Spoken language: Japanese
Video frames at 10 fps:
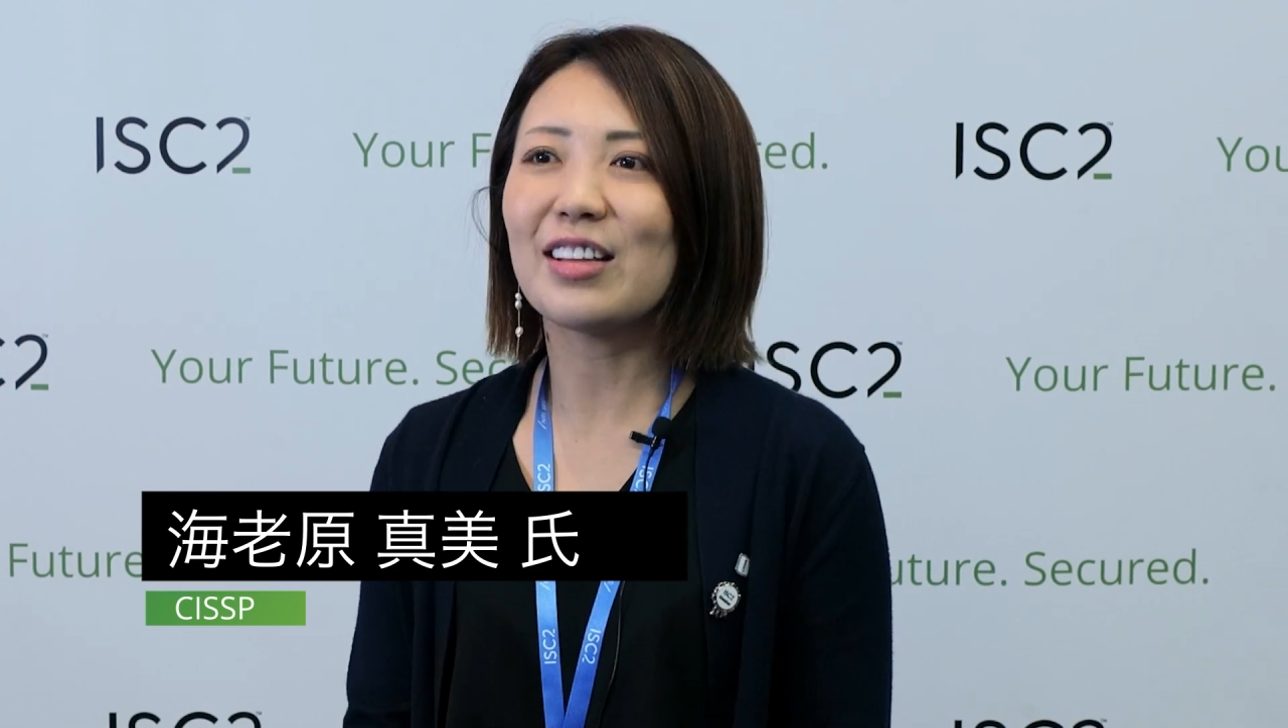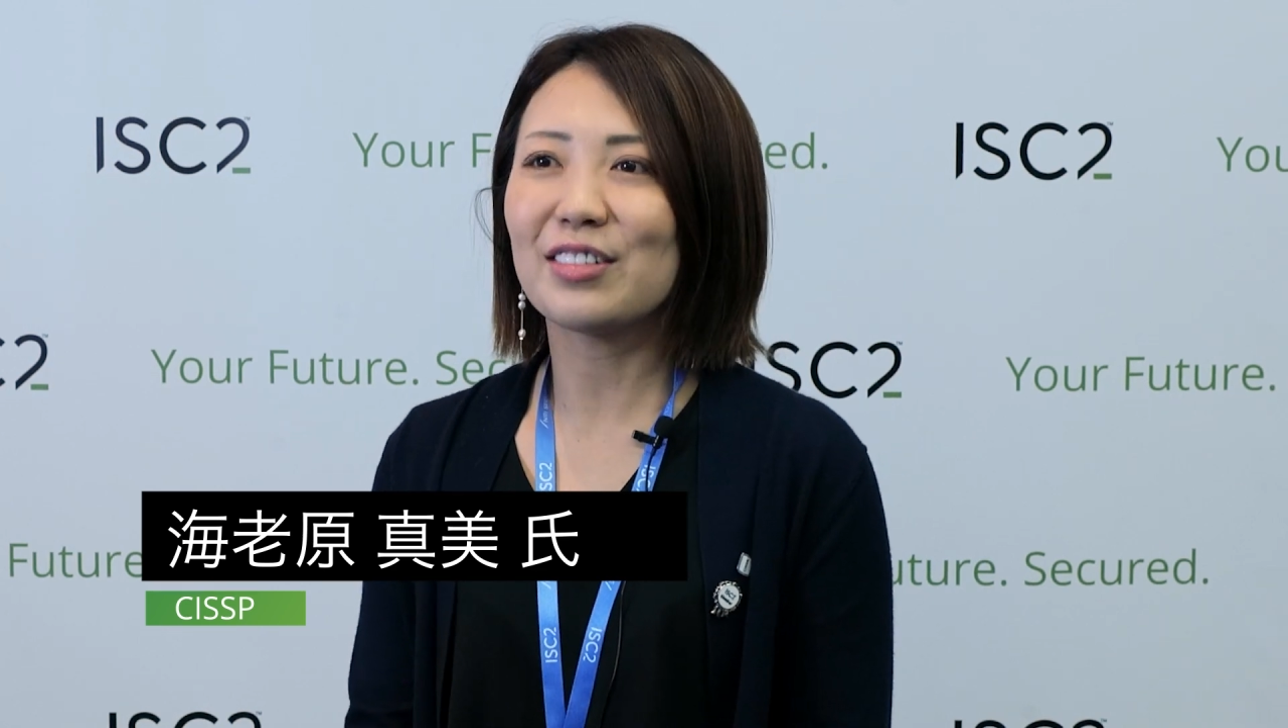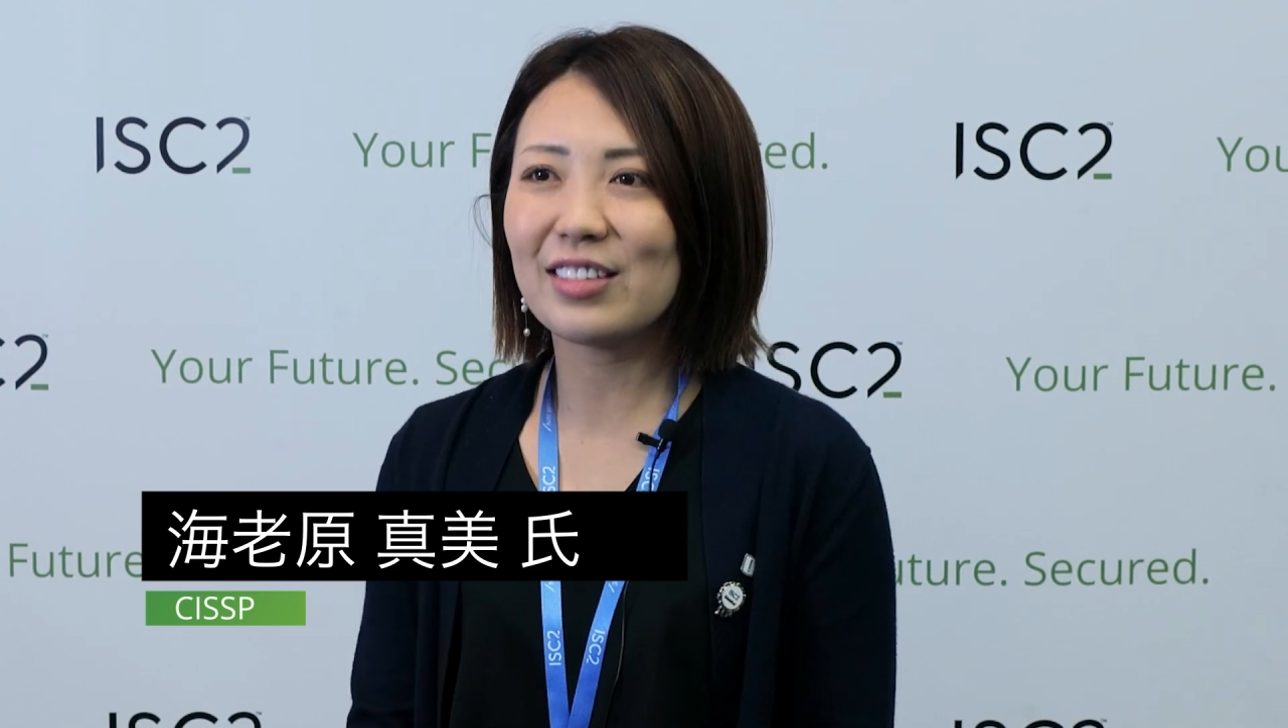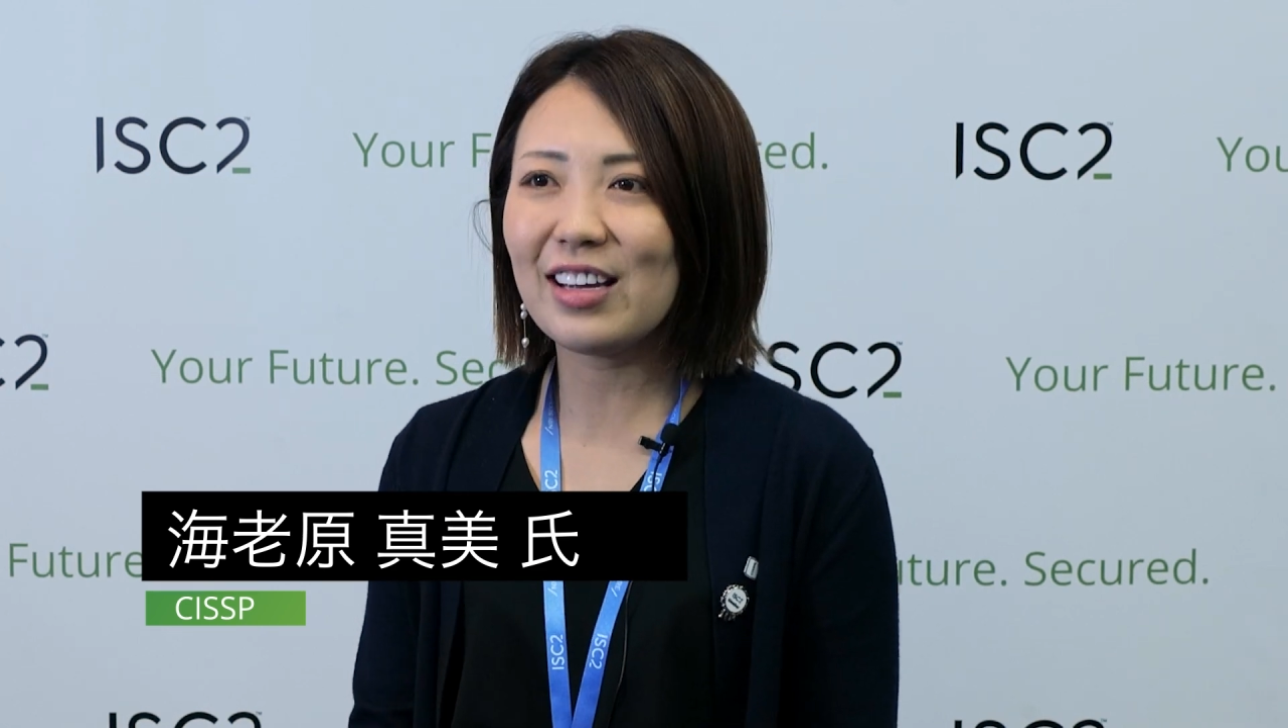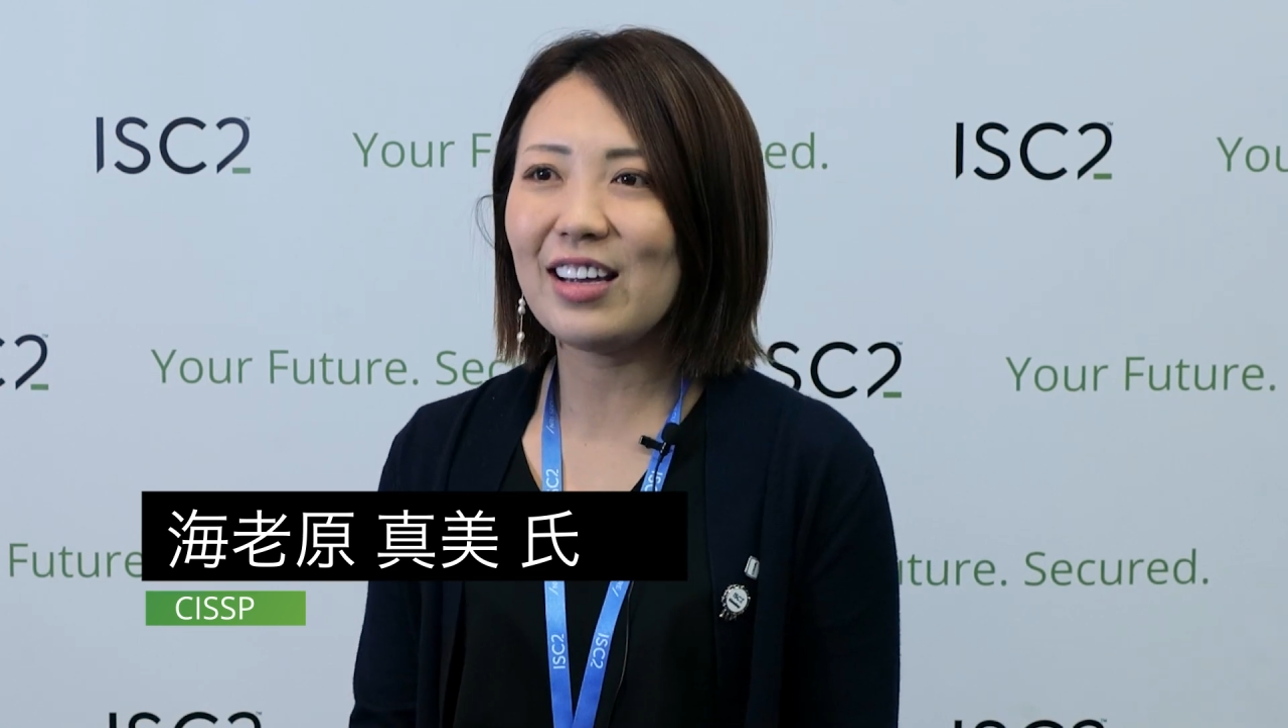
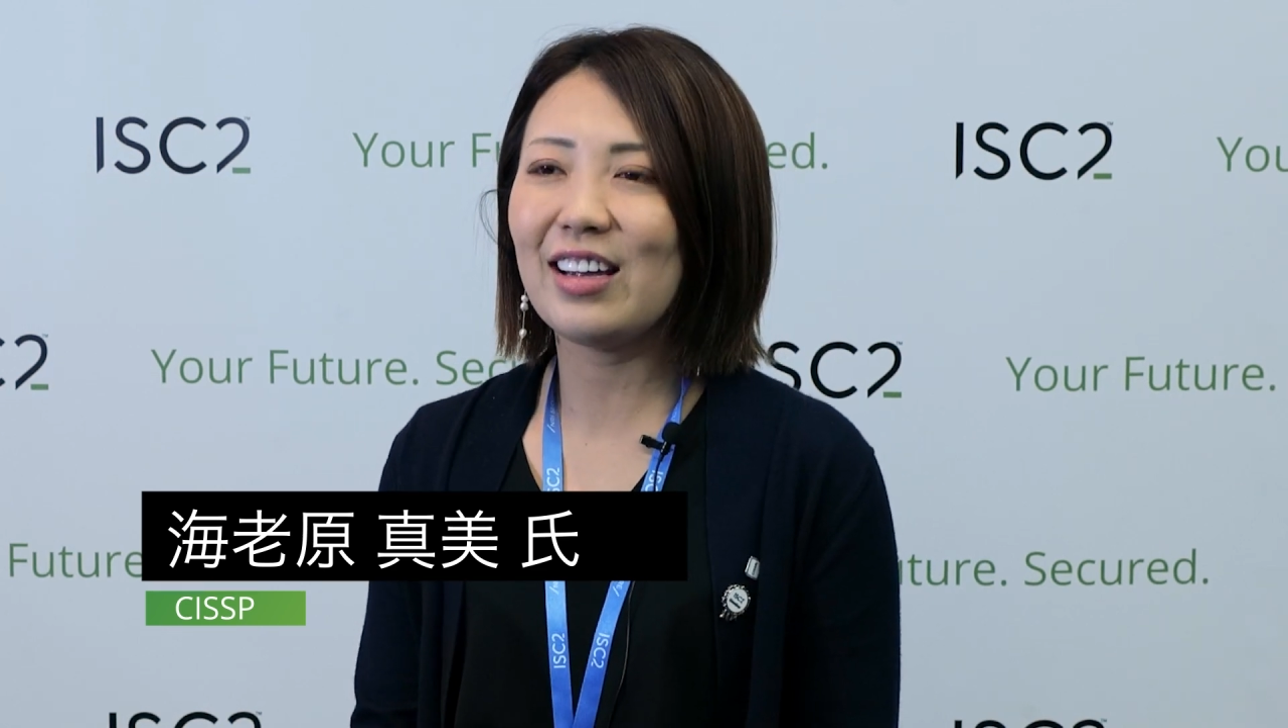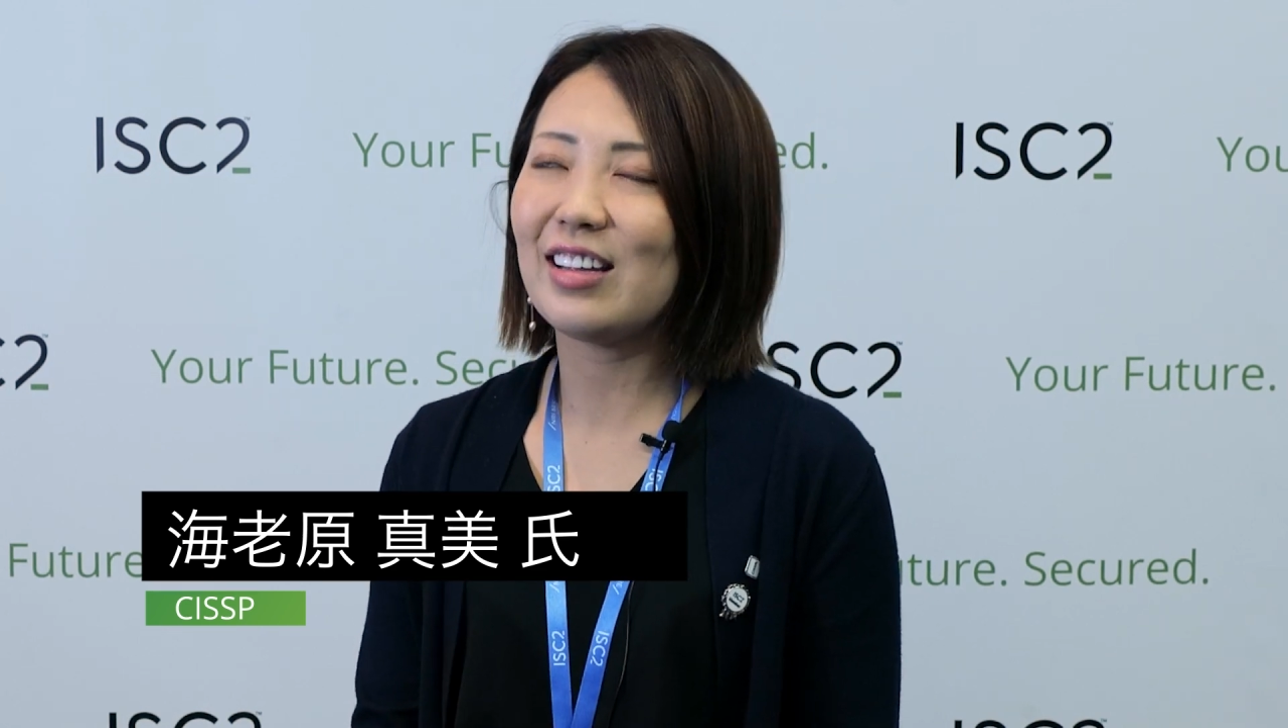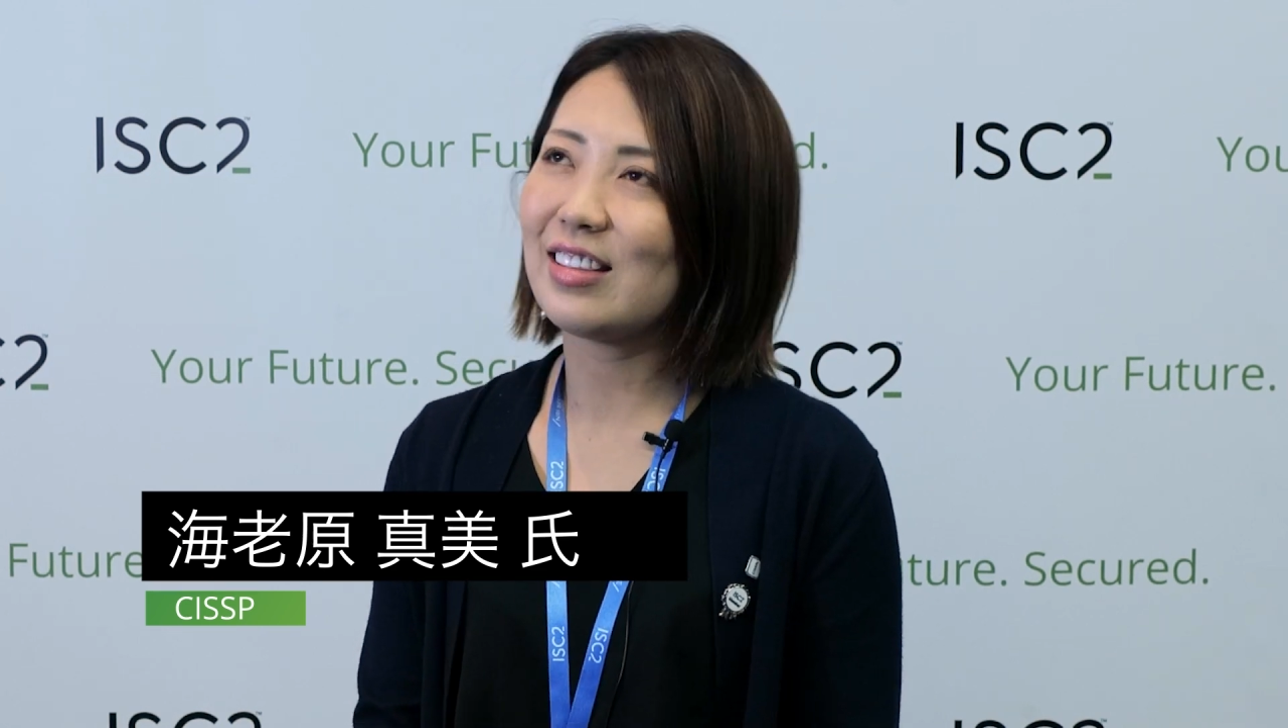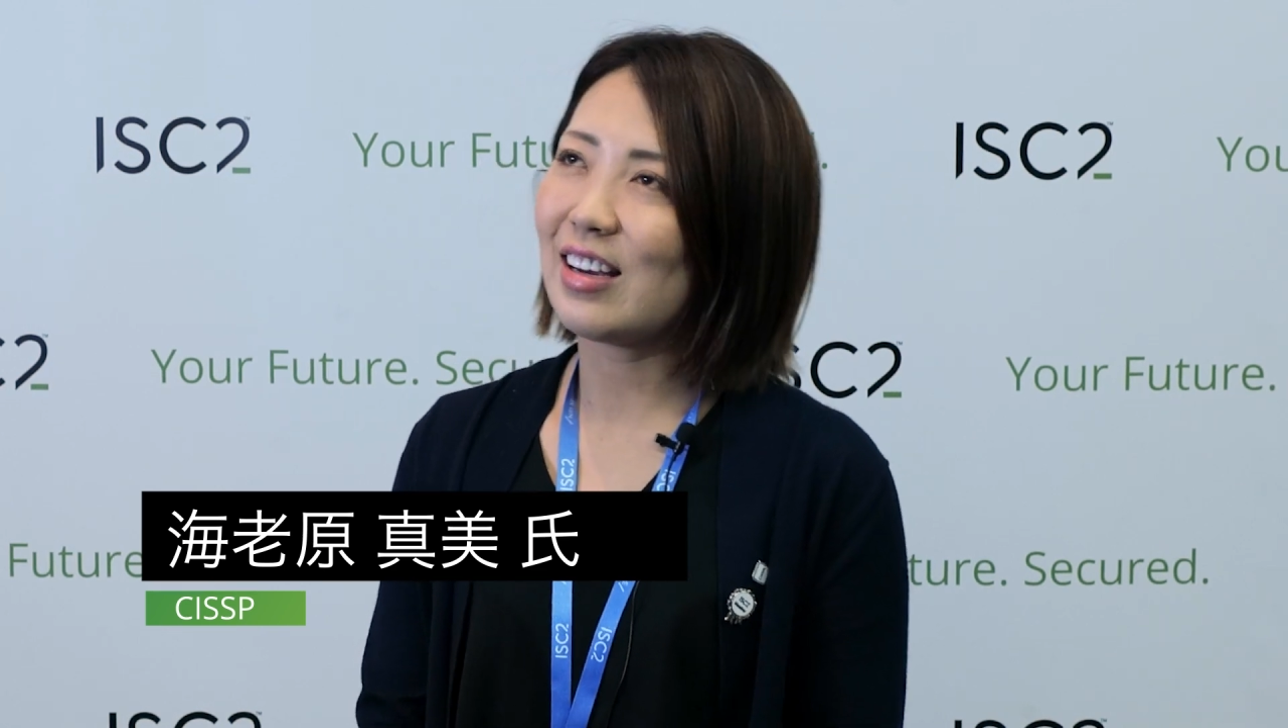ので